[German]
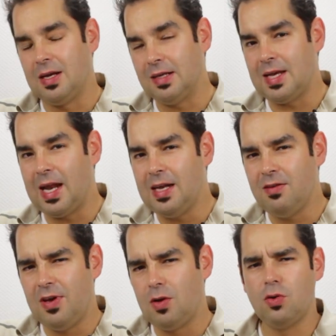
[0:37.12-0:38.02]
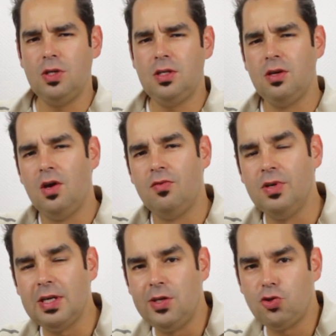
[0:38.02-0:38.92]
Das alleine wäre noch nicht
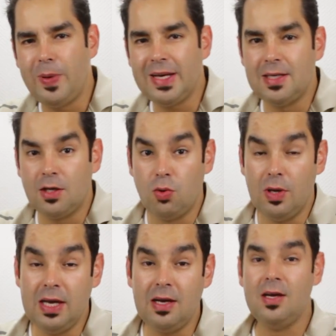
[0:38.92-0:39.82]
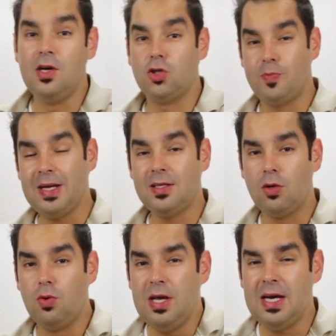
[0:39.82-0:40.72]
wirklich spektakulär.
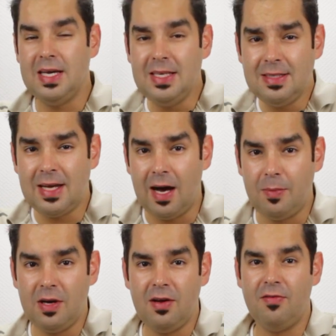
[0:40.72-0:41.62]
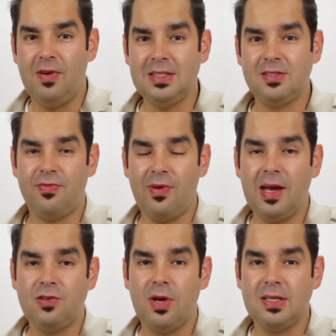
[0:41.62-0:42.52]
Spektakulär ist aber, was
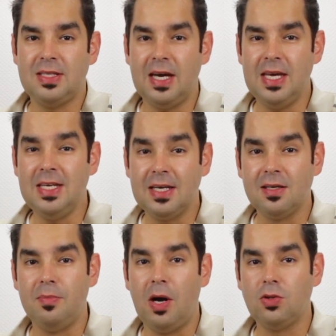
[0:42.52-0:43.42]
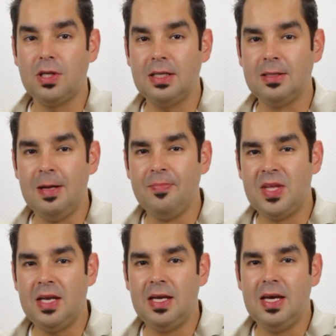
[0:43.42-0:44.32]
Flytrax dahinter gebaut hat,
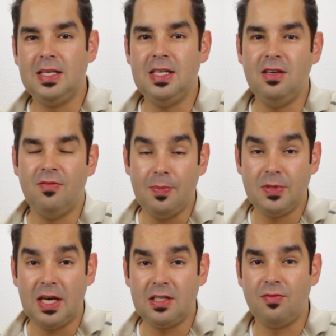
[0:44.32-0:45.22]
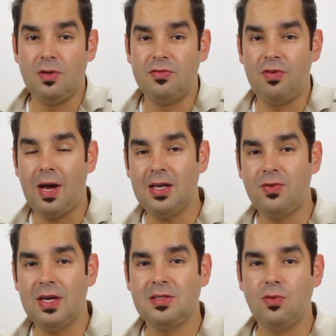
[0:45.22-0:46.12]
denn die Webseite von
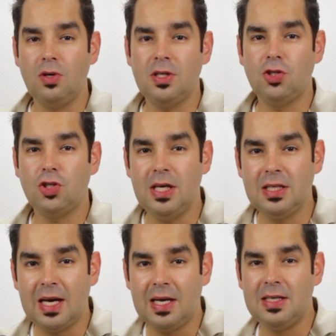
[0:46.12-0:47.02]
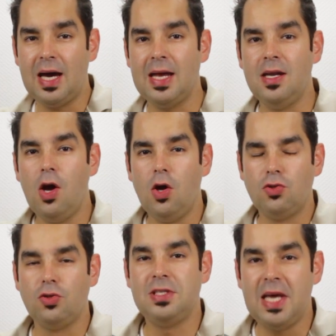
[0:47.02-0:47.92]
Flytrax, dort entsteht gerade ein
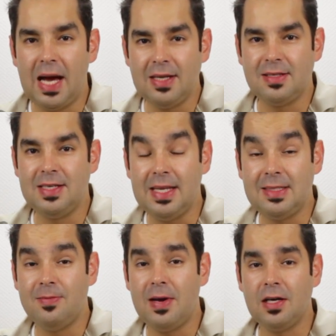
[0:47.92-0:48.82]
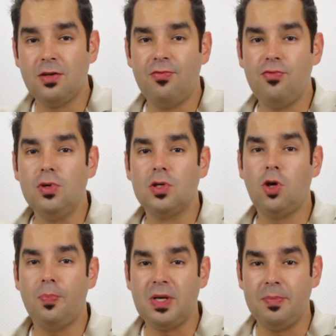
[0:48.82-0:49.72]
soziales Netzwerk für
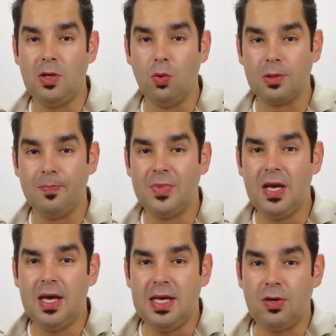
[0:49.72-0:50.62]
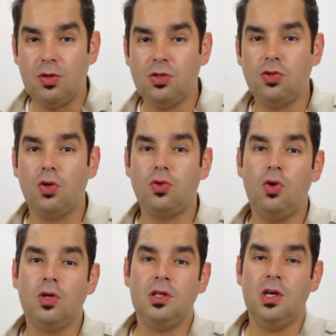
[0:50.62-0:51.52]
Copterpiloten. Ihr könnt dort
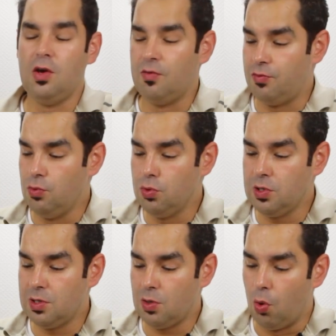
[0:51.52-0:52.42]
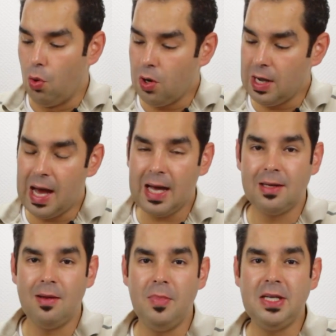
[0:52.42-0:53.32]
eure Flüge
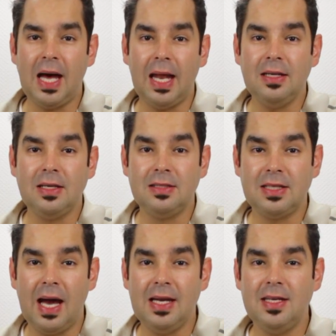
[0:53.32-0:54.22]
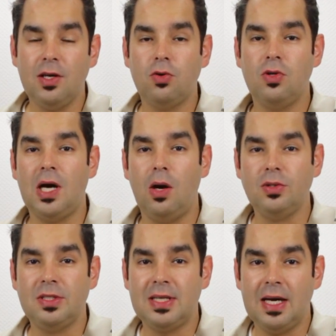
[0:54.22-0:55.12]
hochladen mit anderen Teilen, ihr könnt
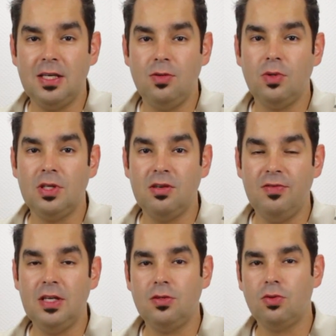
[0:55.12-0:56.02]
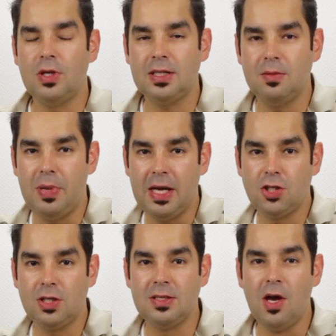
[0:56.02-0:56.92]
auszeichnen Entwicklungen, gewinnen sogenannte
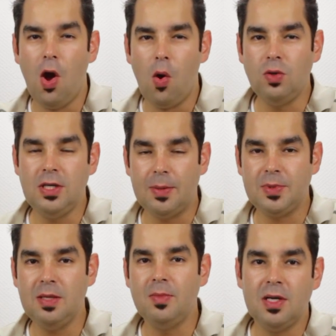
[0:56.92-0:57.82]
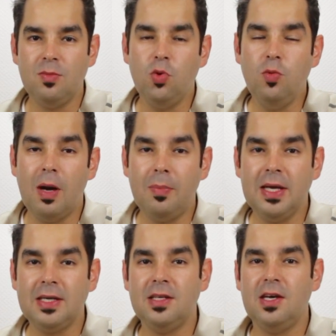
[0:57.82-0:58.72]
Badges und ihr habt immer im
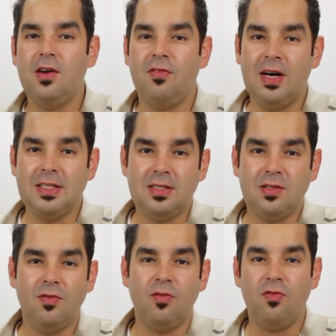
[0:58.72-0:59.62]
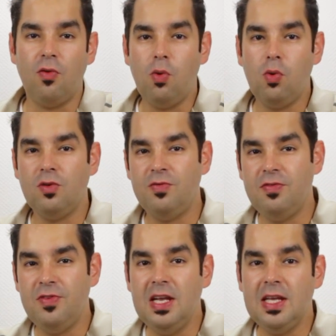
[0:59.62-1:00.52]
Überblick, was und wo und wie
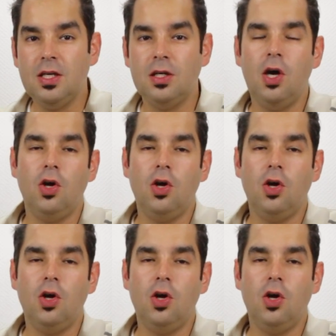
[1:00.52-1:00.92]
viel ihr